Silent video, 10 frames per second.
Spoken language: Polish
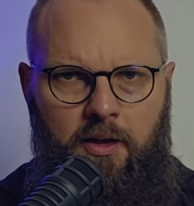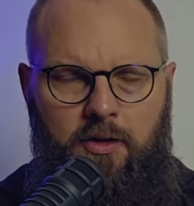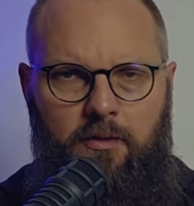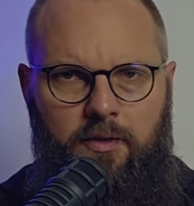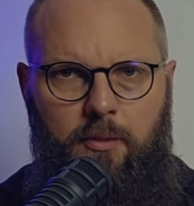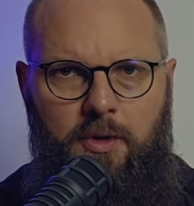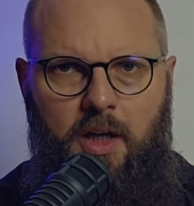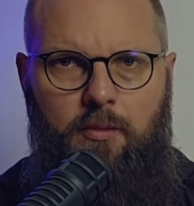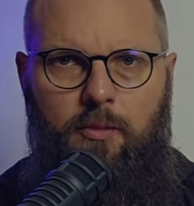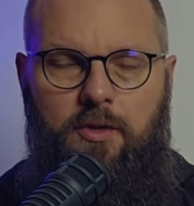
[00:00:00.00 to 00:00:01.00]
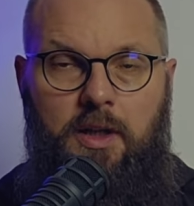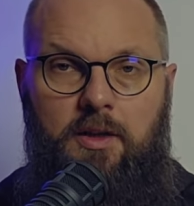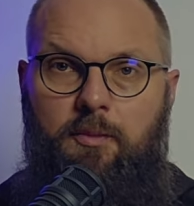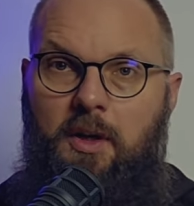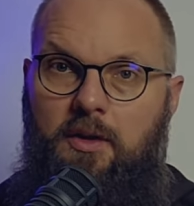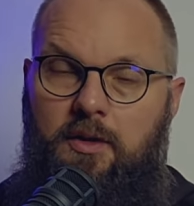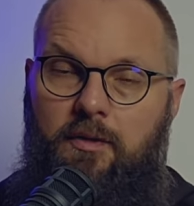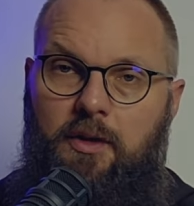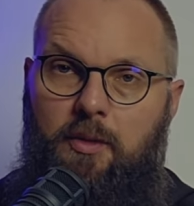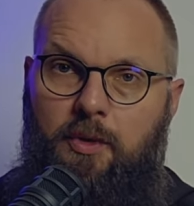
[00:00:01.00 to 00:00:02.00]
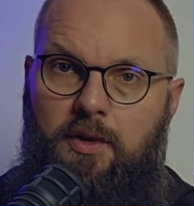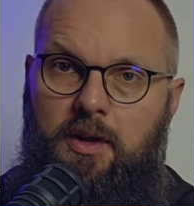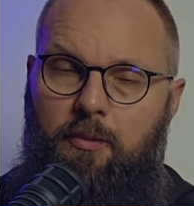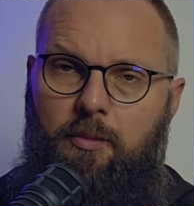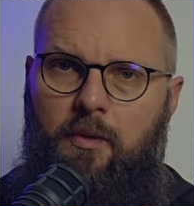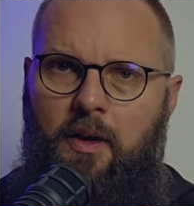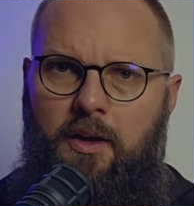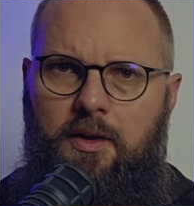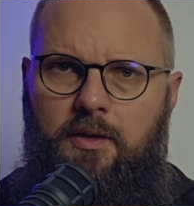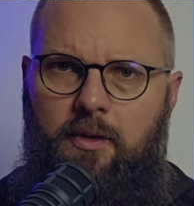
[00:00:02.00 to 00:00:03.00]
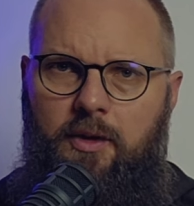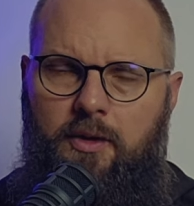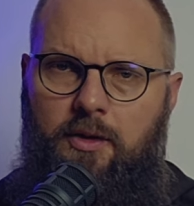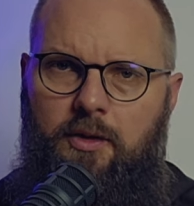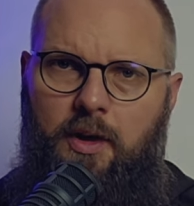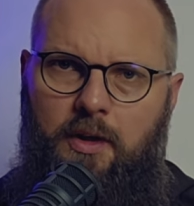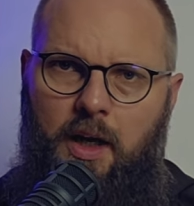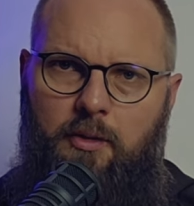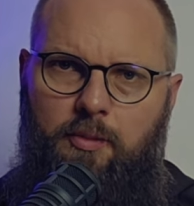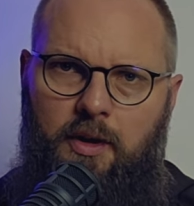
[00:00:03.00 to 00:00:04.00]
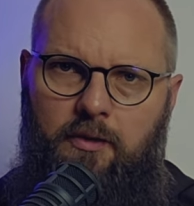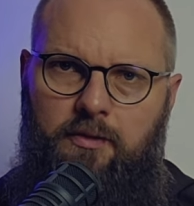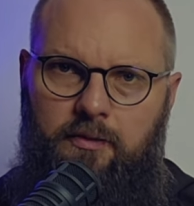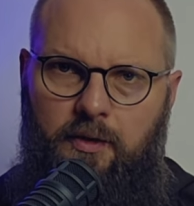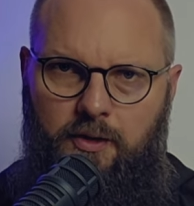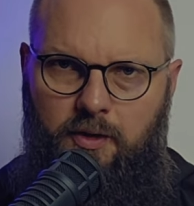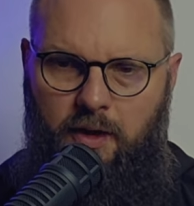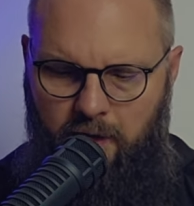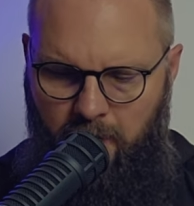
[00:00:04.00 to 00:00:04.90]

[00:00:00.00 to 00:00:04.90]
Czyli widzimy, jak można zmienić swoje postępowanie, swoje życie. Najpierw właśnie